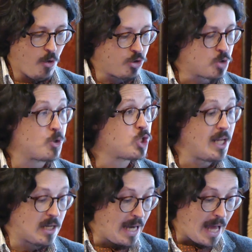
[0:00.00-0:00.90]
Und es
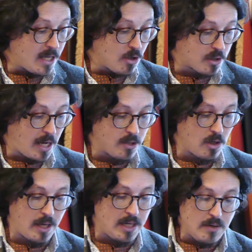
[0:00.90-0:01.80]
besteht leider
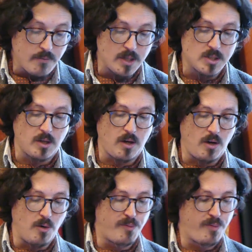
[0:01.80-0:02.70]
keinerlei Hinweis
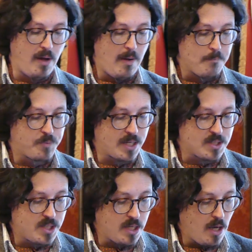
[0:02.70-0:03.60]
darauf,
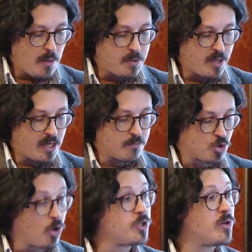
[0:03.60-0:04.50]
dass sie mit einem
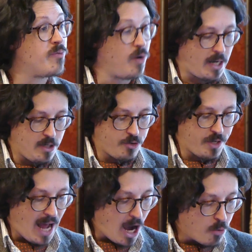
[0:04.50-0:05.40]
solchen
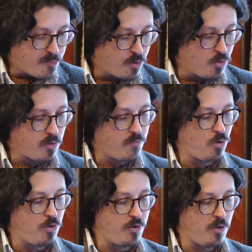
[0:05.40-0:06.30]
Verhalten aufhören
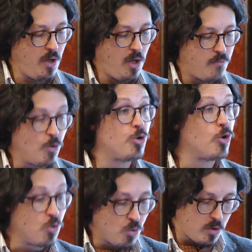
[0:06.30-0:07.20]
würden,
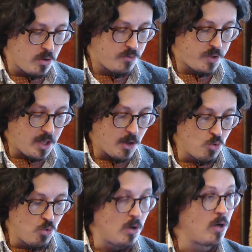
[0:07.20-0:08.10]
würde nur die
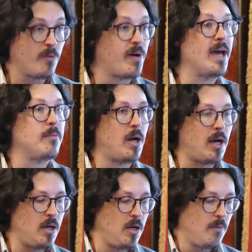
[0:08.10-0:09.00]
EU auf
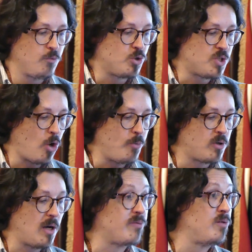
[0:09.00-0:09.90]
einmal durch
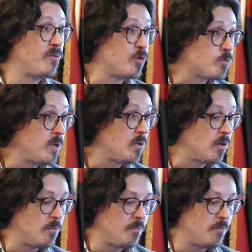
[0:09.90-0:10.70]
Zauberkraft verschwinden.